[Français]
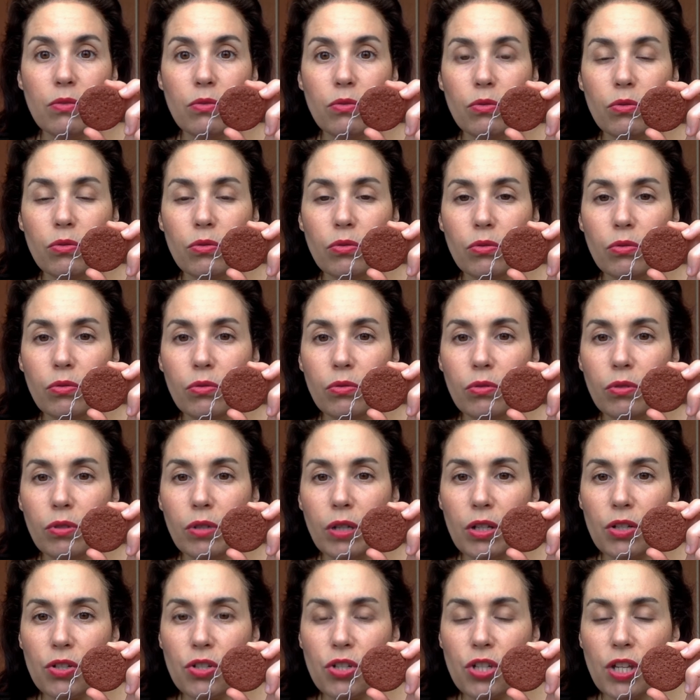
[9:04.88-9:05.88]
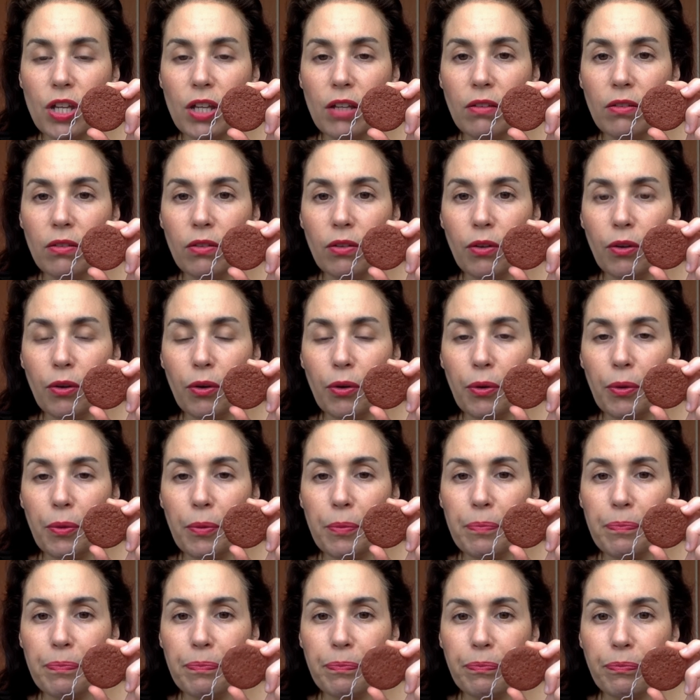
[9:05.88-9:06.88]
aux, aux lingettes euh,
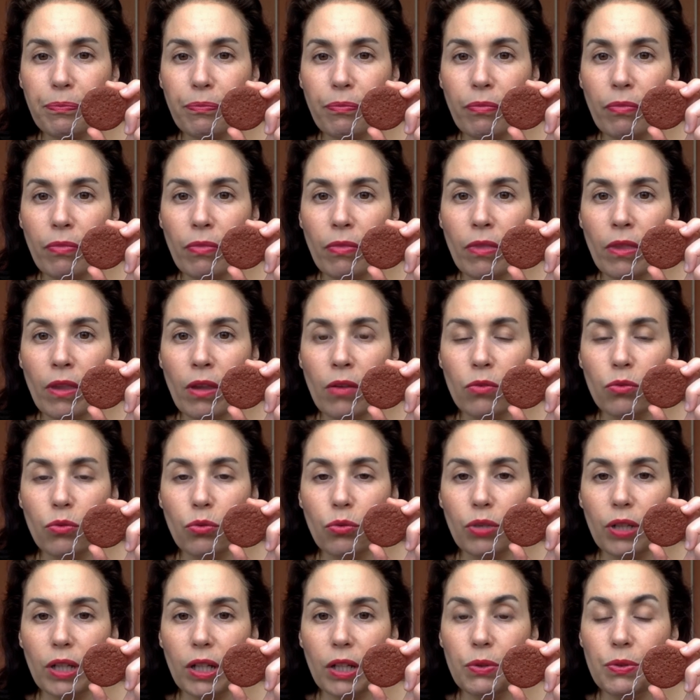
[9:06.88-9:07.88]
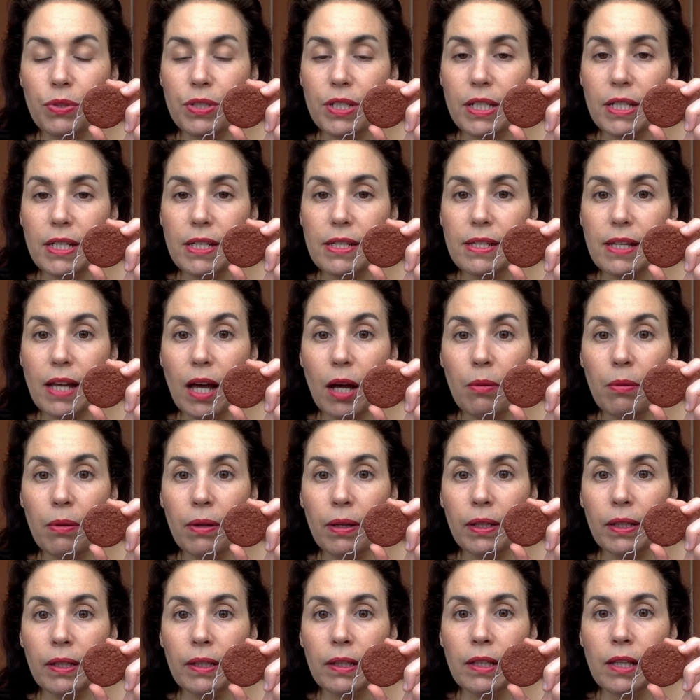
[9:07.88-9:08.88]
donc
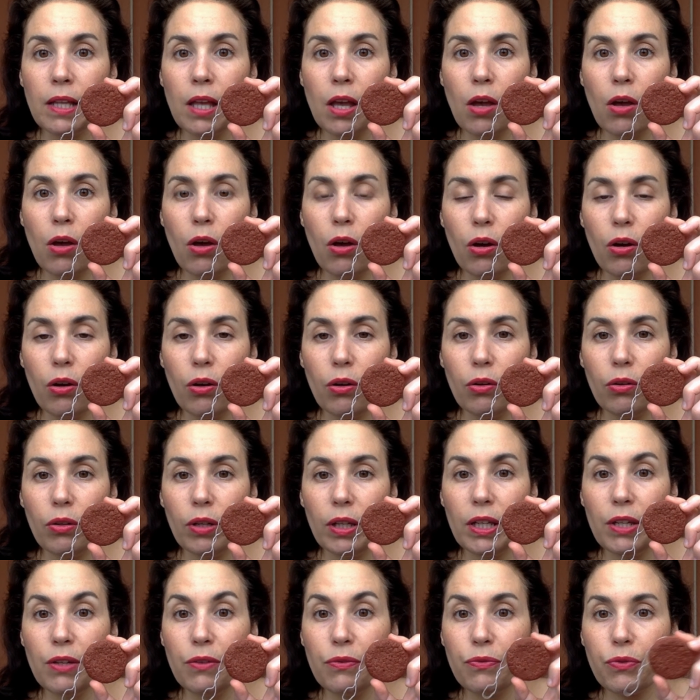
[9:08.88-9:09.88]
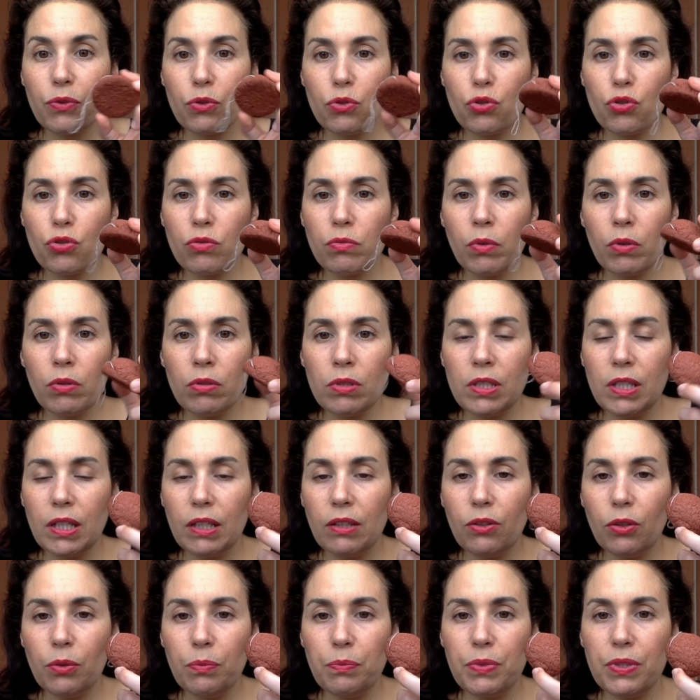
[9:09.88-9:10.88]
réutilisables. Euh, et franchement,
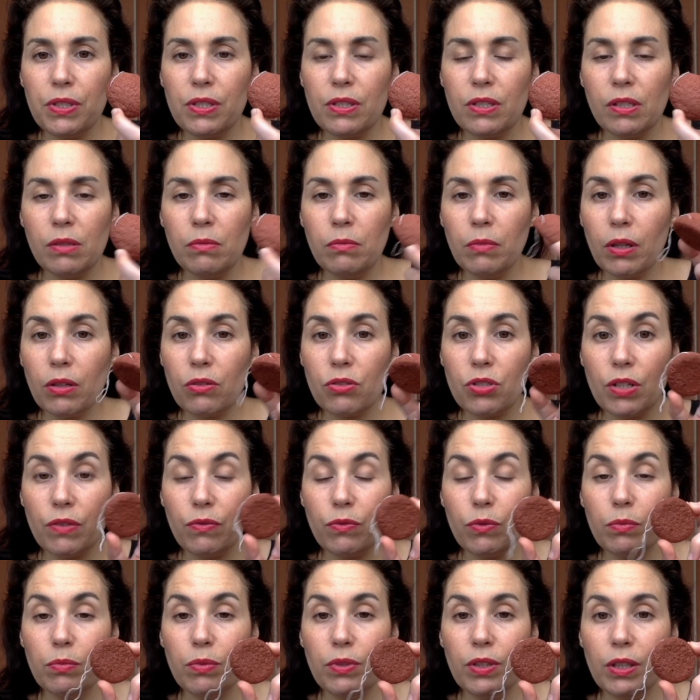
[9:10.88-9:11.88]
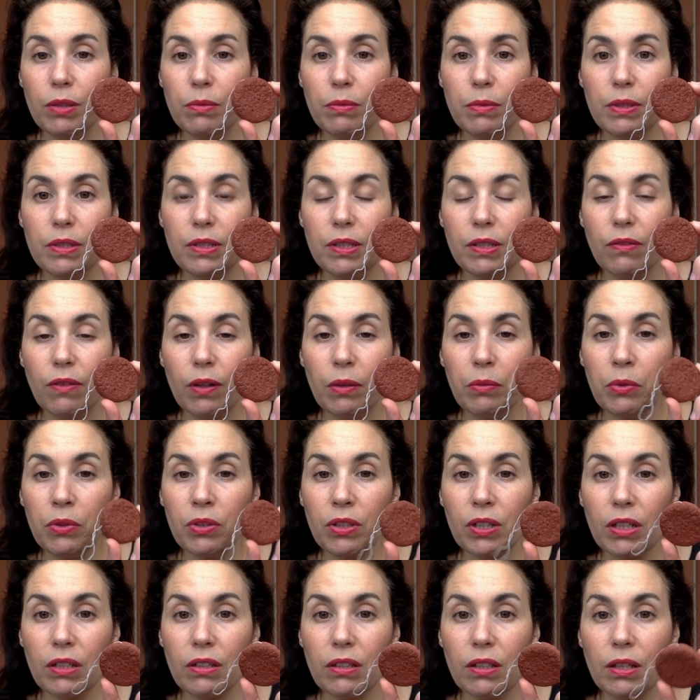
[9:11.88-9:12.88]
c'est topissime. Hein, j'avais oublié, mais c'est vraiment
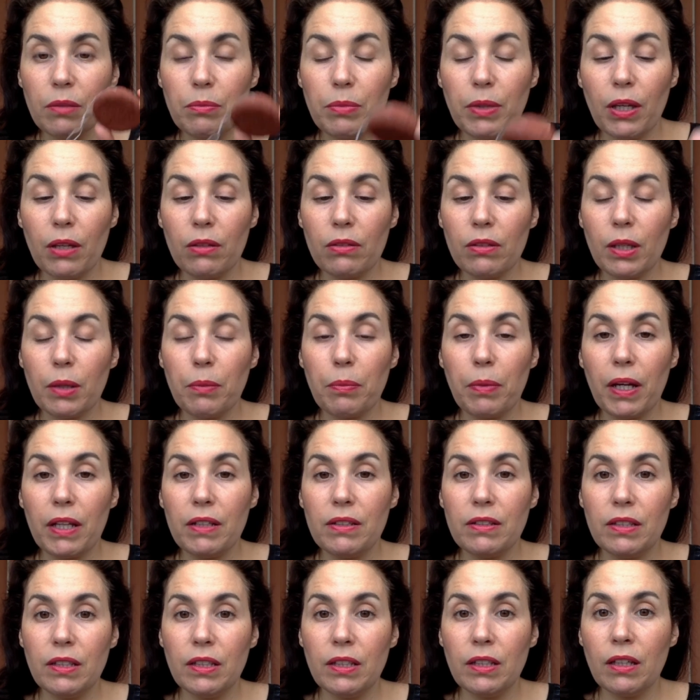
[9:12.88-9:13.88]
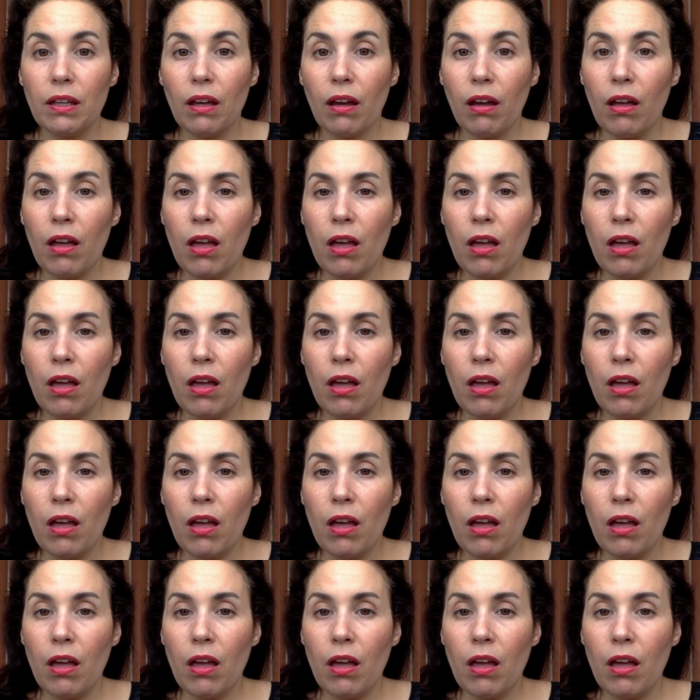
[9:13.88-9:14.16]
très très bien, très pratique.